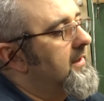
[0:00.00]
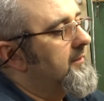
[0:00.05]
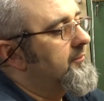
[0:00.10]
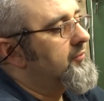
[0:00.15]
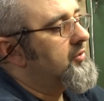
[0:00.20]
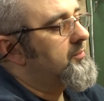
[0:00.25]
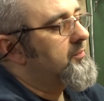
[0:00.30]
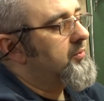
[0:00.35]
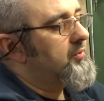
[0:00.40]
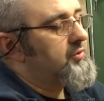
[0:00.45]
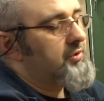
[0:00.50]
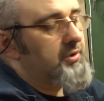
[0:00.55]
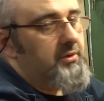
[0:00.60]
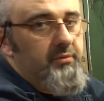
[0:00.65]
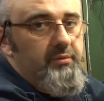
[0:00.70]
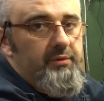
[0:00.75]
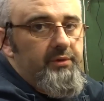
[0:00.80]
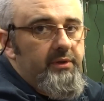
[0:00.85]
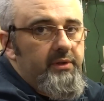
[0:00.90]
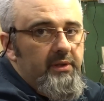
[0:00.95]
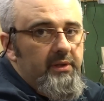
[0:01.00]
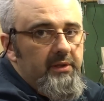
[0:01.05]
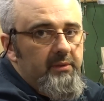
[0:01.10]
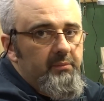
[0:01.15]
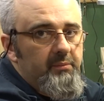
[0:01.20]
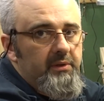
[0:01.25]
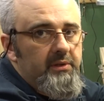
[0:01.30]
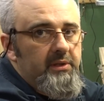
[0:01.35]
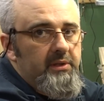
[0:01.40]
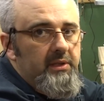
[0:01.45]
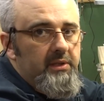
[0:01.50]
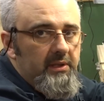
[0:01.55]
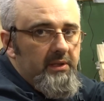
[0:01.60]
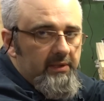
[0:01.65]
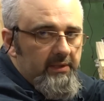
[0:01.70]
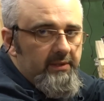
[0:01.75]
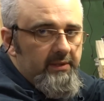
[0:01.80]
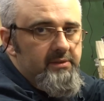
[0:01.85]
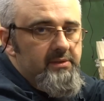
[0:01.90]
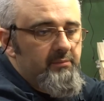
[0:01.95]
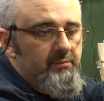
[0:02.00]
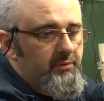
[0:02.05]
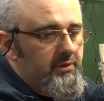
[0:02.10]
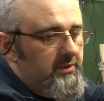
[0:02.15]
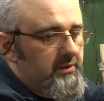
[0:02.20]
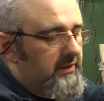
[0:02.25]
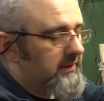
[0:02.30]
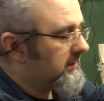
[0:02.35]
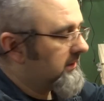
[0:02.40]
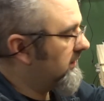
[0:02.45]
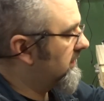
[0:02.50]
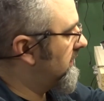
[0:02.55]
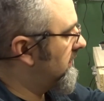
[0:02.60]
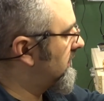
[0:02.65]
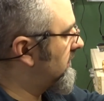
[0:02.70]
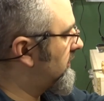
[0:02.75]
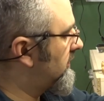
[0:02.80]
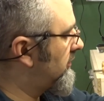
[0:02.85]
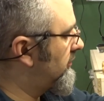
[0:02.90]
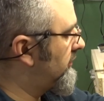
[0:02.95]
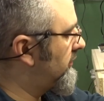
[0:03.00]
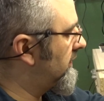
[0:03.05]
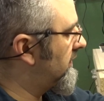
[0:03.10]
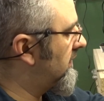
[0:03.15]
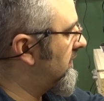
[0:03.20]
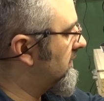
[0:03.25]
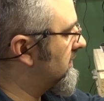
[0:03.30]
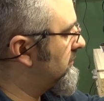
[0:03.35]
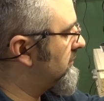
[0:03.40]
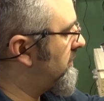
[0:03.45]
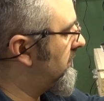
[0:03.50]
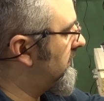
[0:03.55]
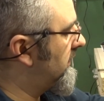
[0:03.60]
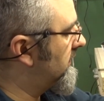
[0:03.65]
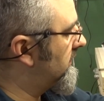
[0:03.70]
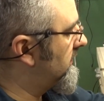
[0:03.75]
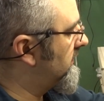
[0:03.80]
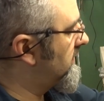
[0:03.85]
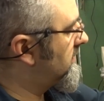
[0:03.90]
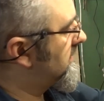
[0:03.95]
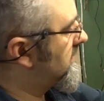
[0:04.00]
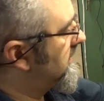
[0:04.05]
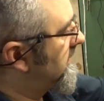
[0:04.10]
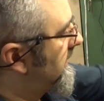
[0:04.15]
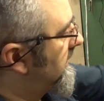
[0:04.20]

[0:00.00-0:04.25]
przy poszczególnych elementach, ale ze mnie taki elektronik jak z baletnicy